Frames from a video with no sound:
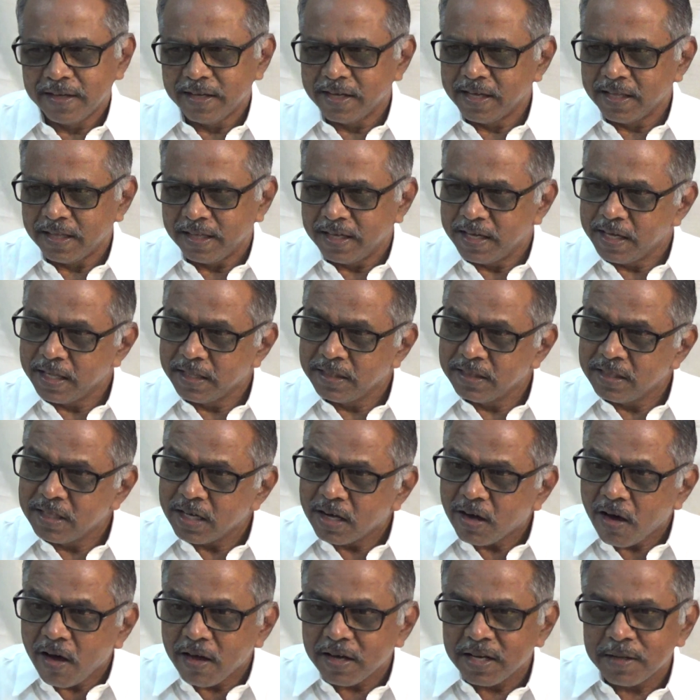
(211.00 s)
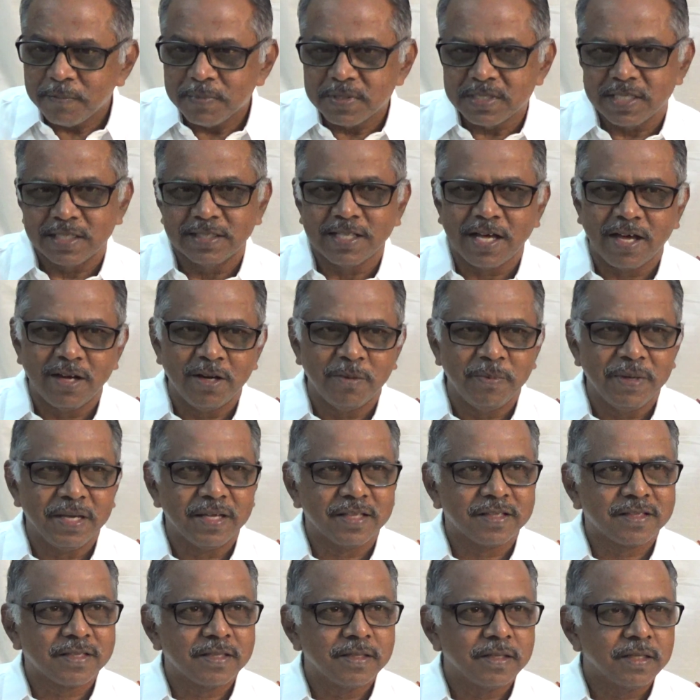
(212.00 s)
எ எந்த காரியம் செய்தாலுமே
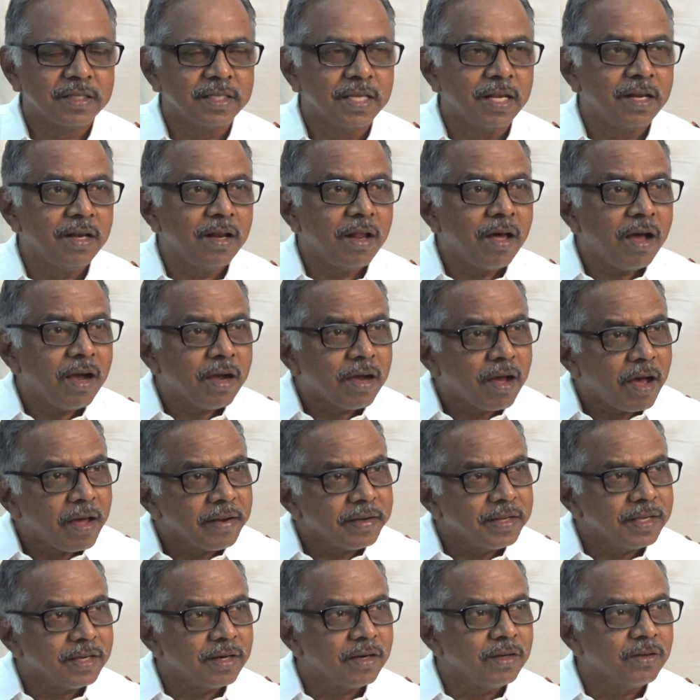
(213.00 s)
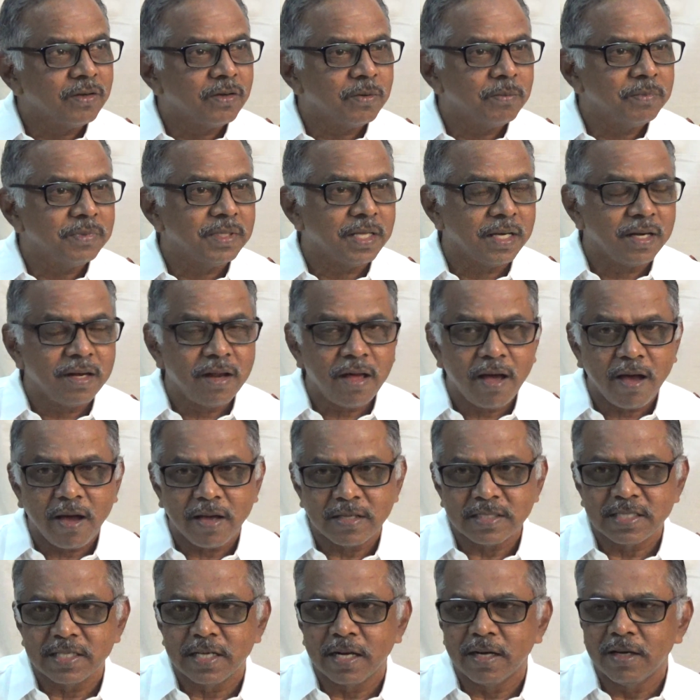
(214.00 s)
எல்லா காரியங்களுக்கும் எல்லா
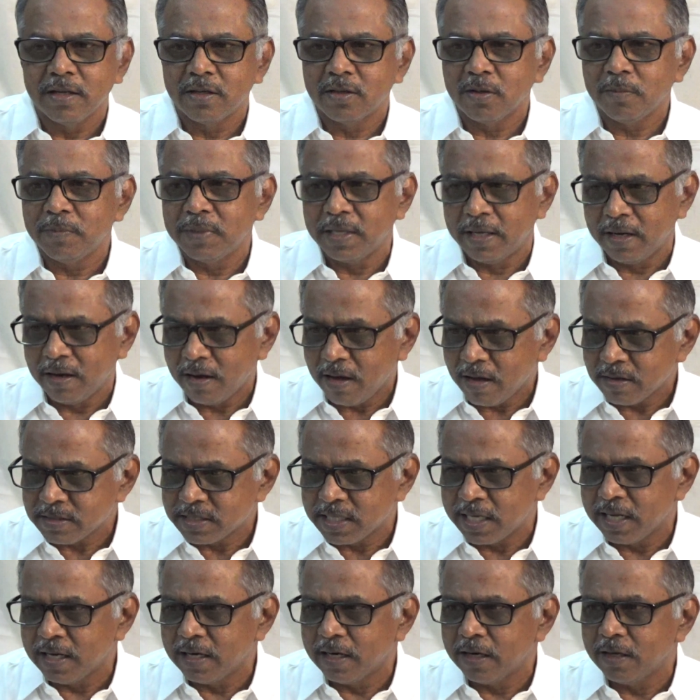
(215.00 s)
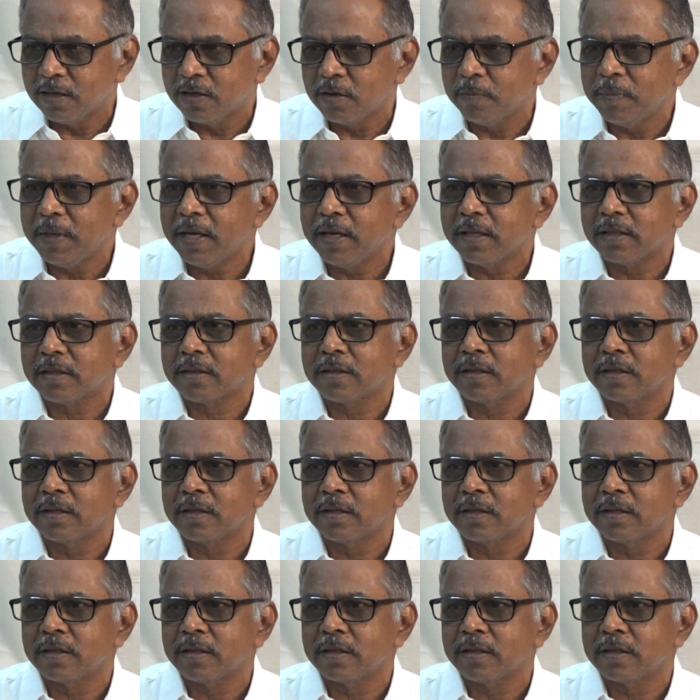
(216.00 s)
ஆசைகளுக்கும் எல்லா செயல்களுக்குமே